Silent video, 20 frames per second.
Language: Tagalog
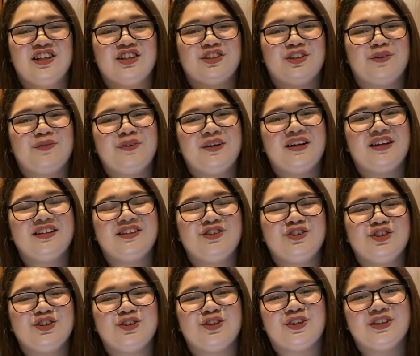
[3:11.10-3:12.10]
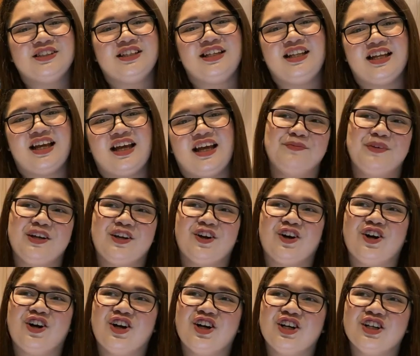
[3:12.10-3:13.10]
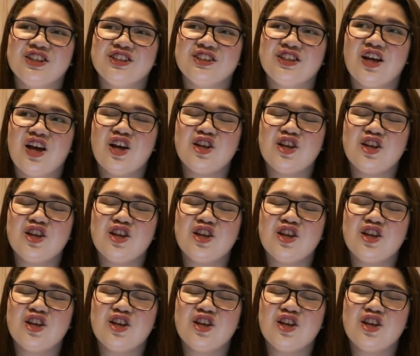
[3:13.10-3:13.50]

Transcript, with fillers: Sobrang gusto ko sila because